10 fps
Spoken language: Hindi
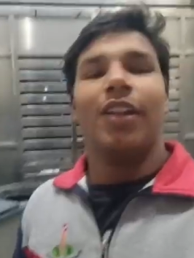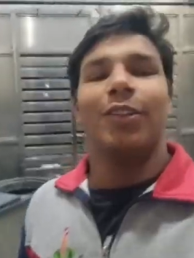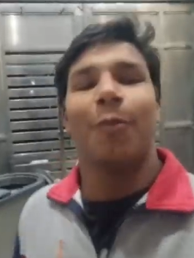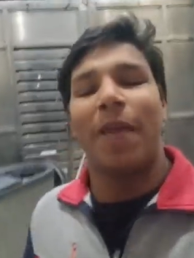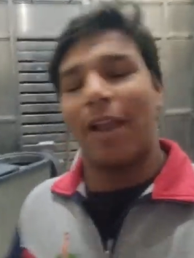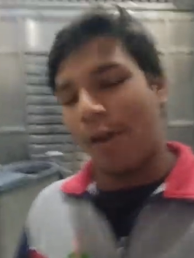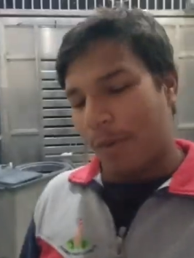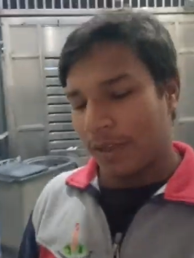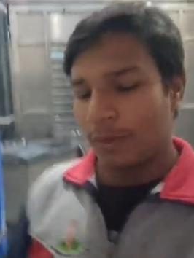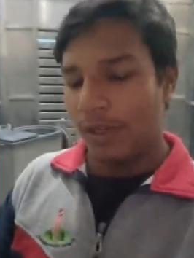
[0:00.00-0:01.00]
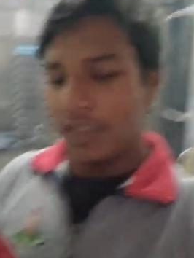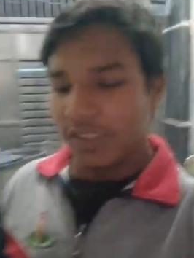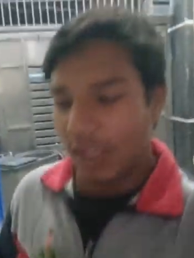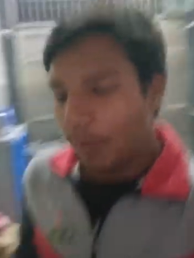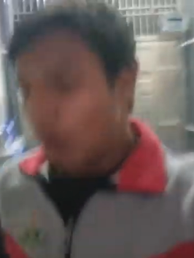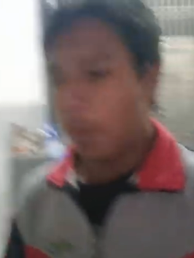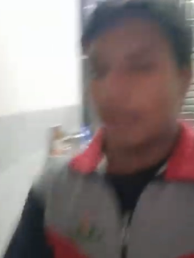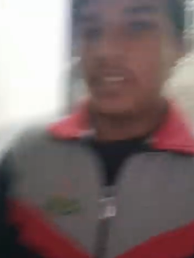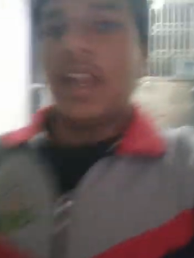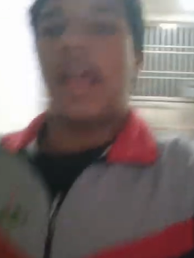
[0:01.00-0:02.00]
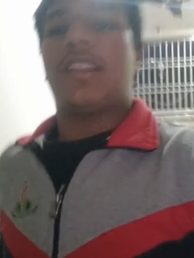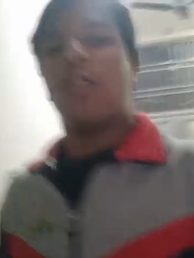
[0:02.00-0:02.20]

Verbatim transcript: तो बैग को अपना धुलने देते हैं मैं ऊपर चला आता